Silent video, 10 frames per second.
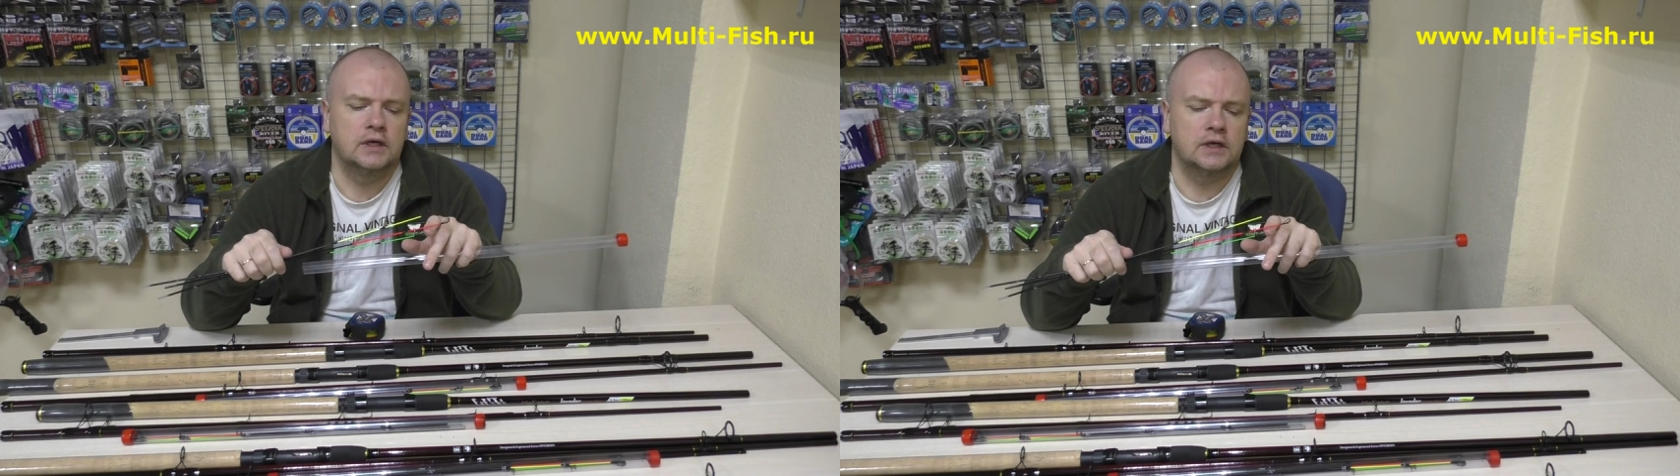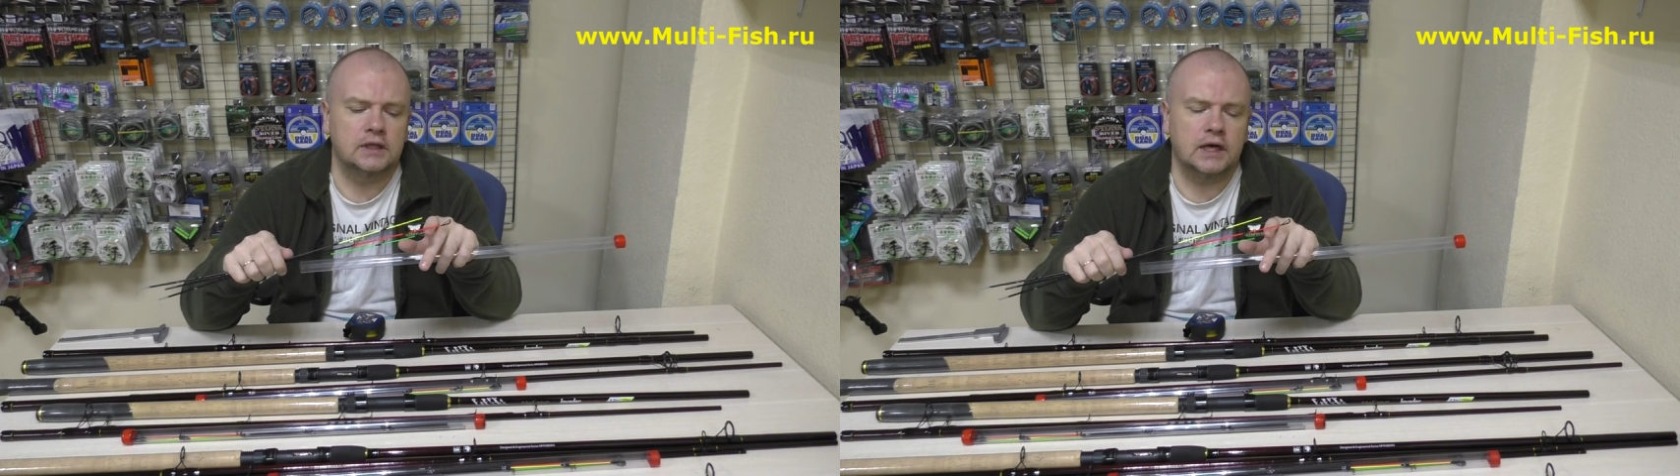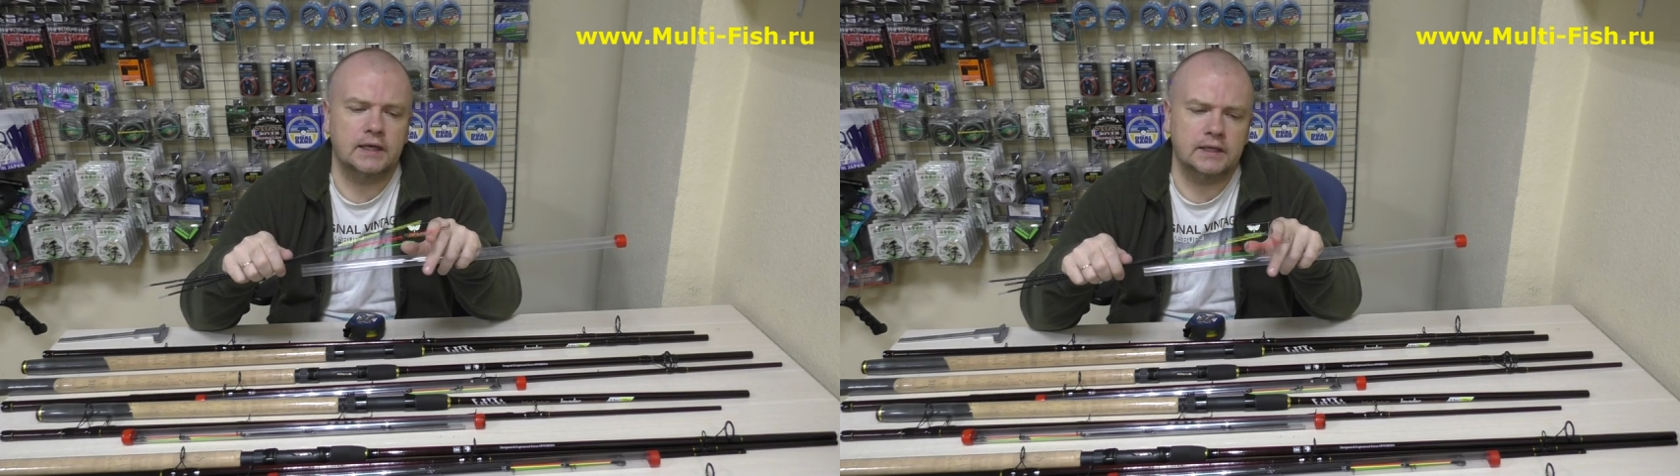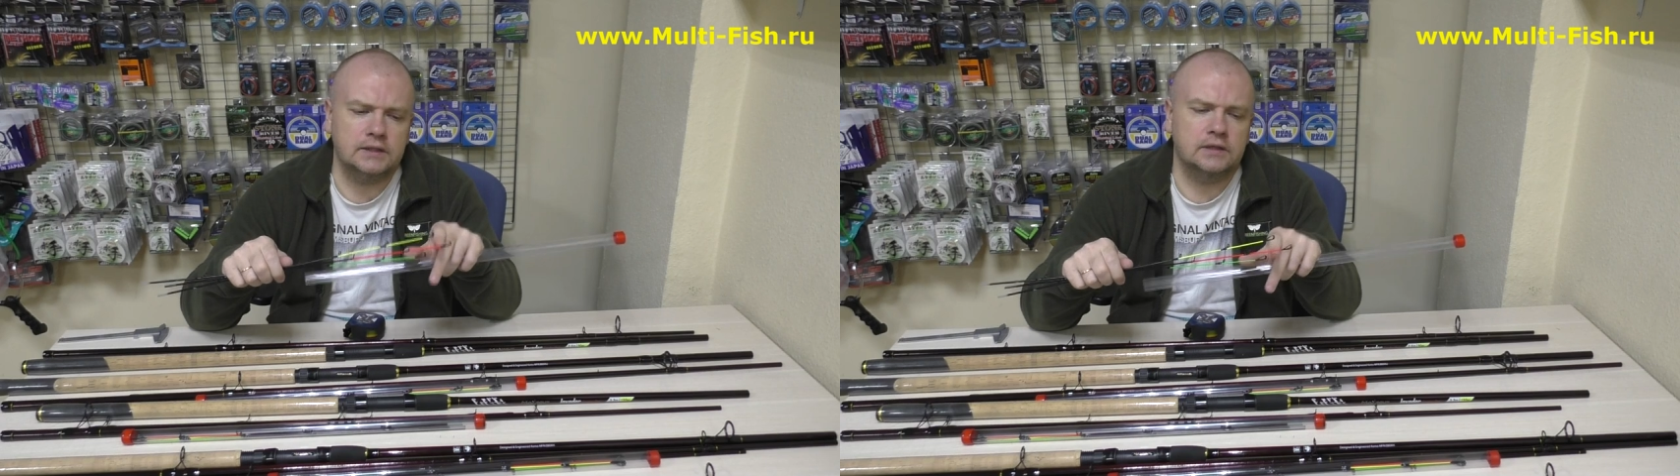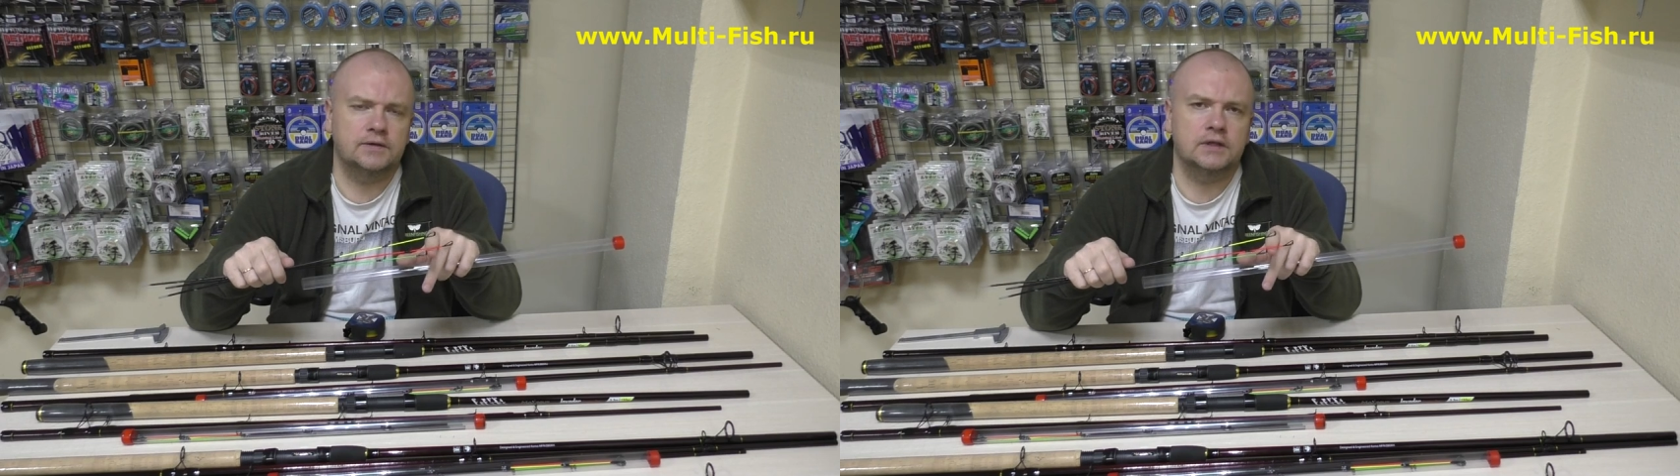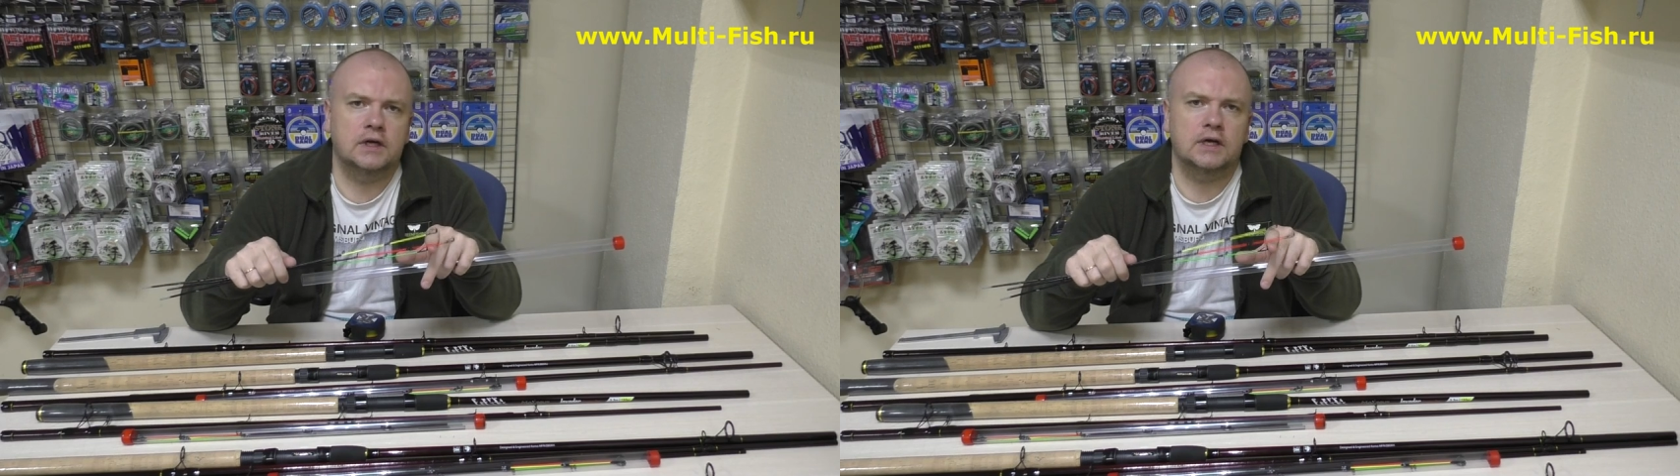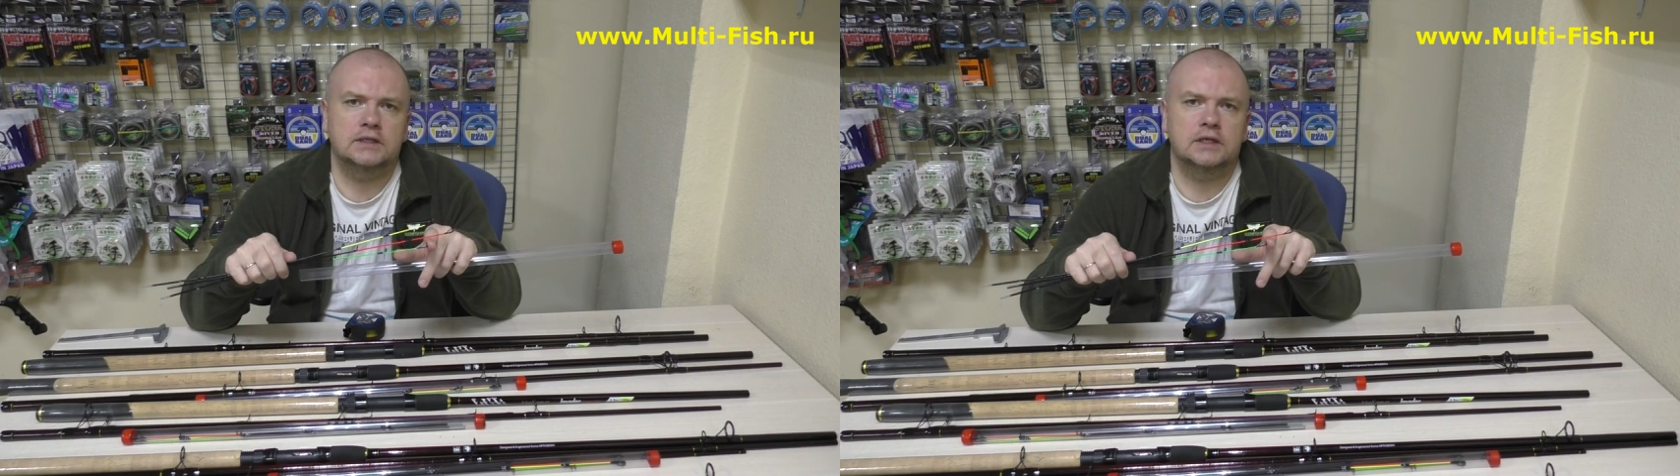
На этих фидерах